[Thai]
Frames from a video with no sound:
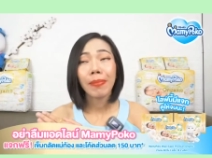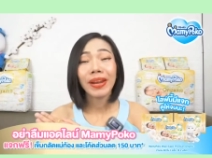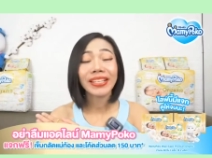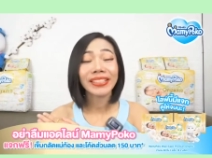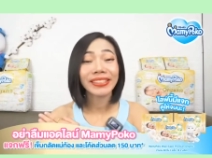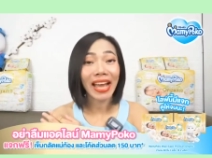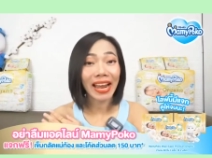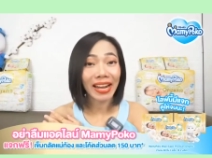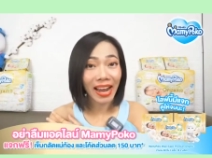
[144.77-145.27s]
เป็น
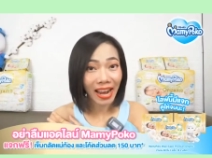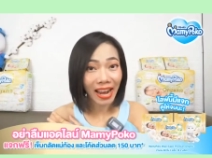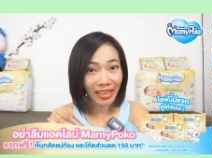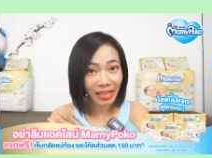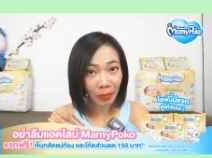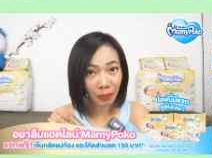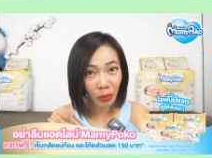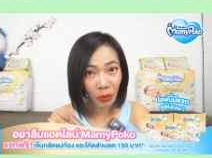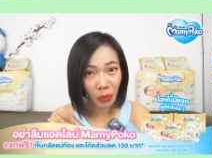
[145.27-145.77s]
สารอาหาร
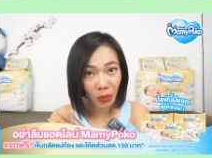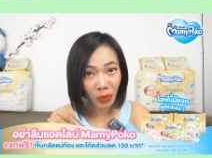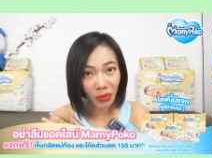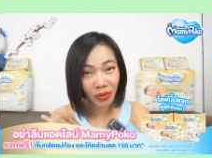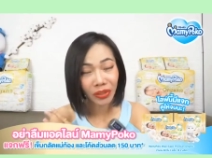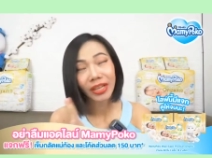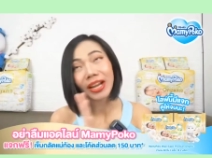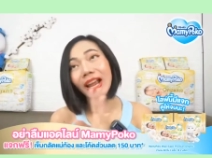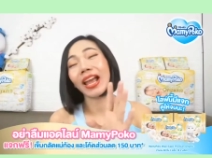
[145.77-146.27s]
ให้กับลูก
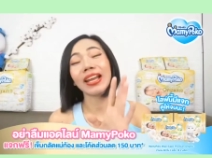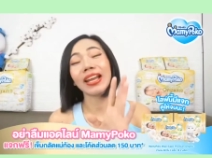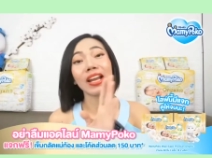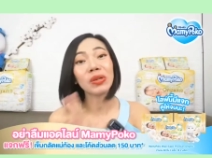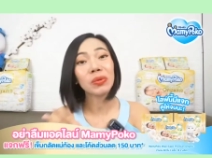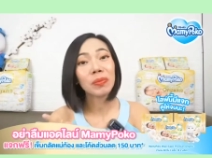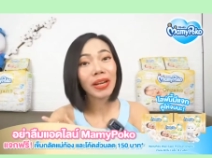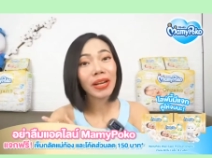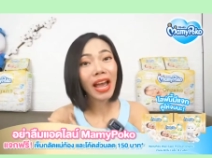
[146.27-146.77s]
นะคะ ถ้า
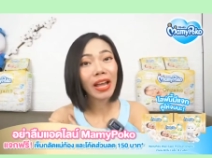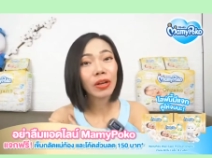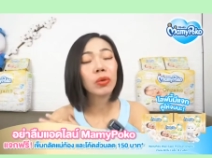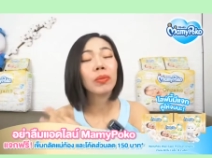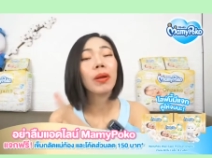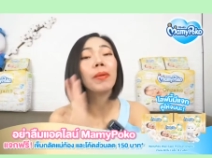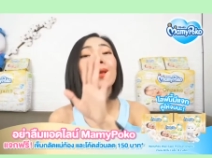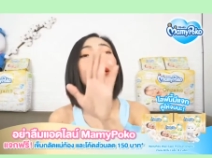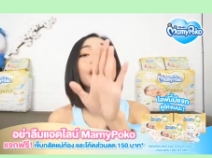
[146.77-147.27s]
ลูกไม่ถ่ายคุ
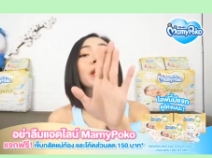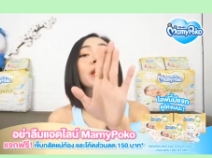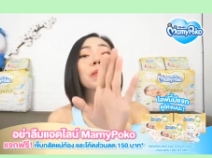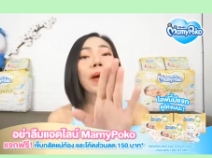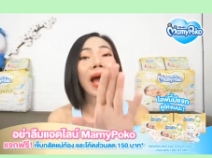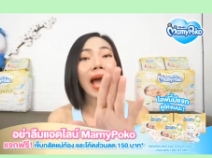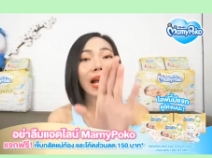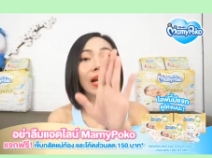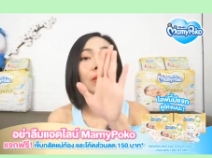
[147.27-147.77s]
ณแม่ไปกิน
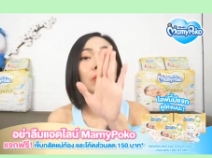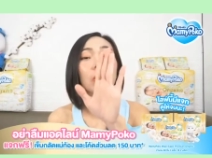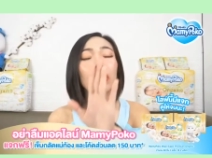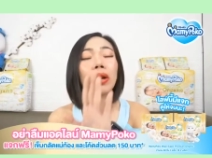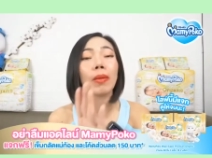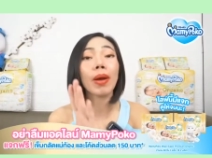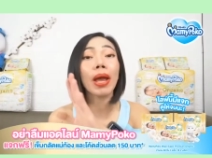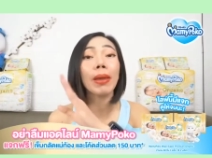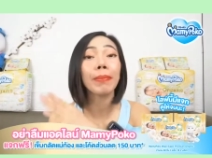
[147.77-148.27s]
ผักผ
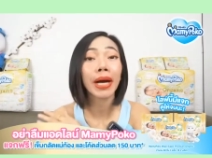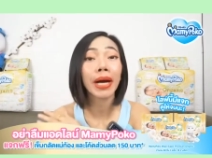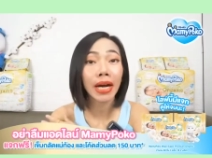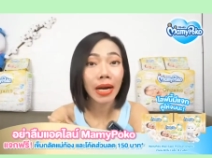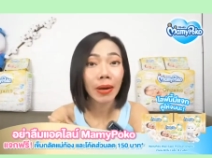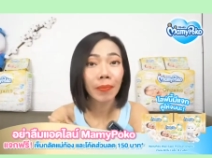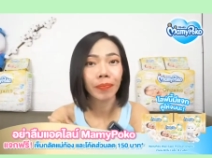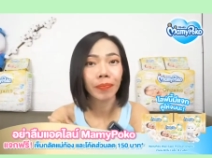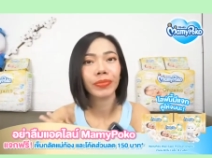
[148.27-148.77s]
ลไม้
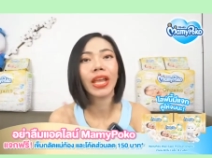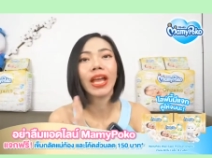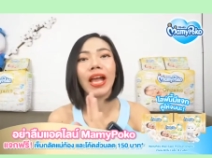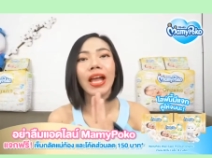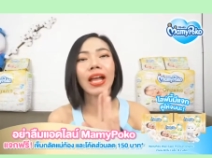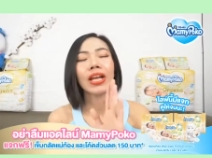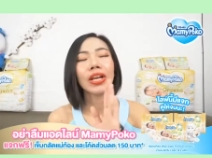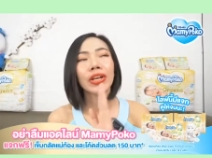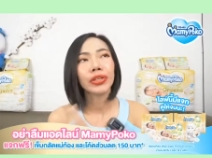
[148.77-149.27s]
เพิ่มนะคะ